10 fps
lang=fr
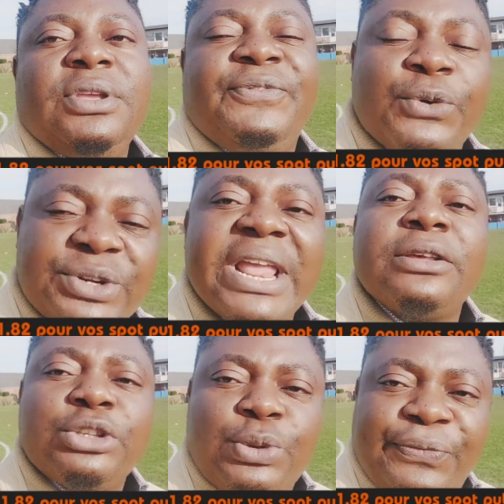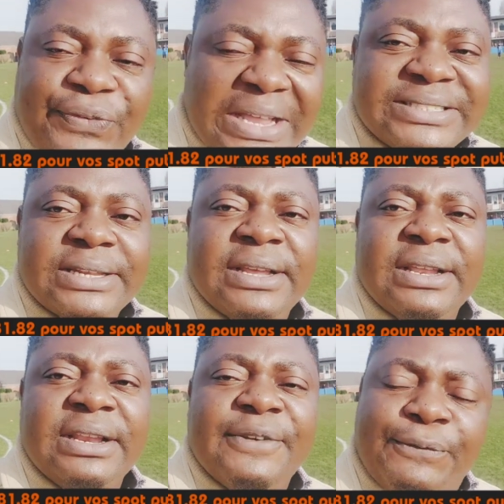Il faudrait que tu fasses
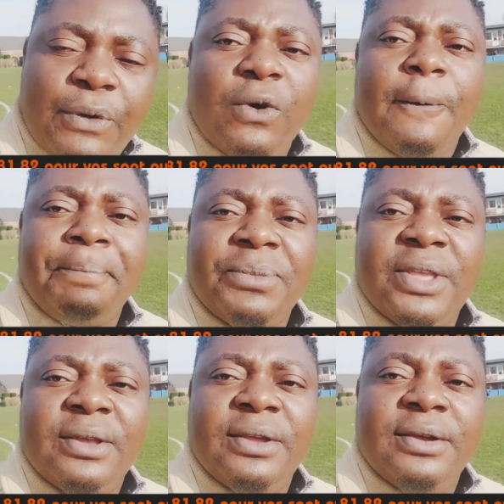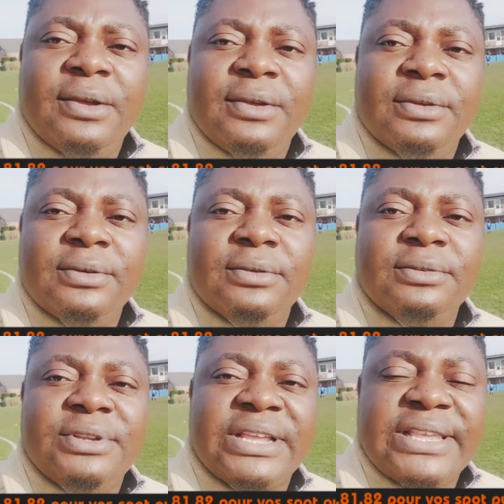l'effort
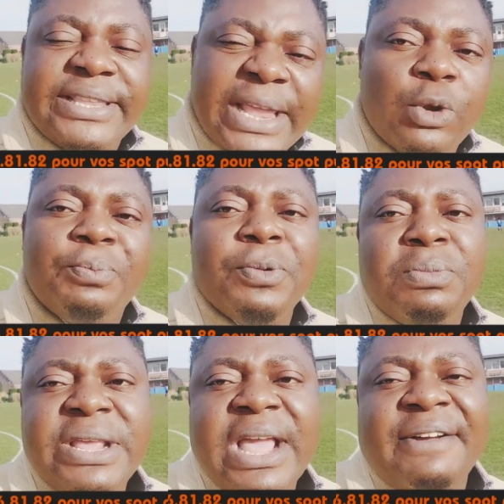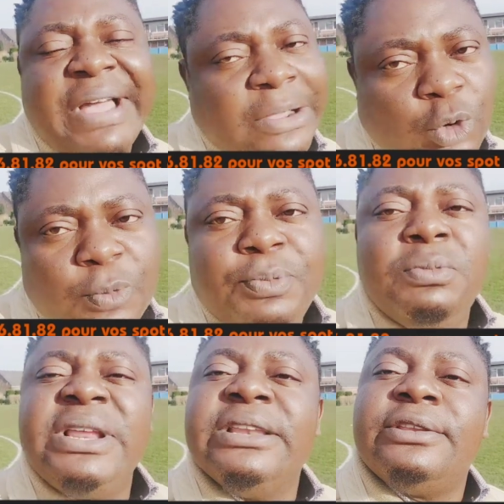de quitter le public avant que le
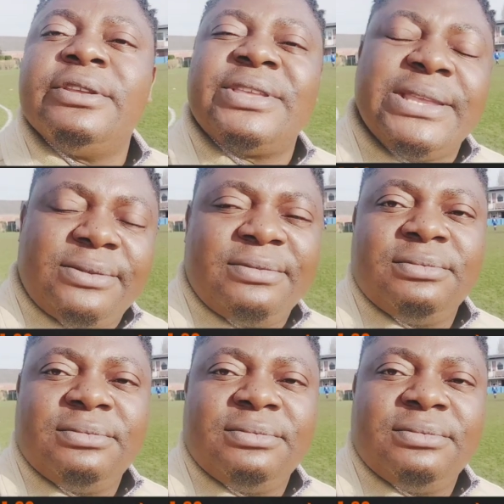public ne te quitte.